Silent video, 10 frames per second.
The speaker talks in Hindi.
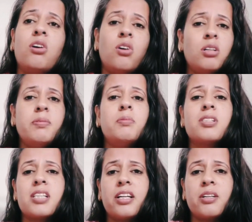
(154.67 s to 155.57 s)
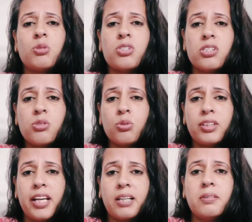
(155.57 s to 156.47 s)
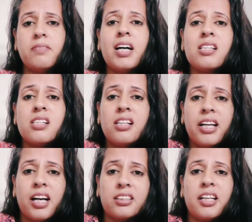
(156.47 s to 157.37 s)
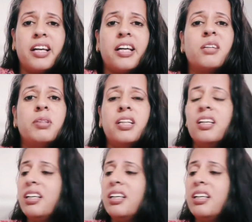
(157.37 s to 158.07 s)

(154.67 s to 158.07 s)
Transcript: और भी बहुत सारे इमोशंस होते हैं कभी वात्सल्य आता है कभी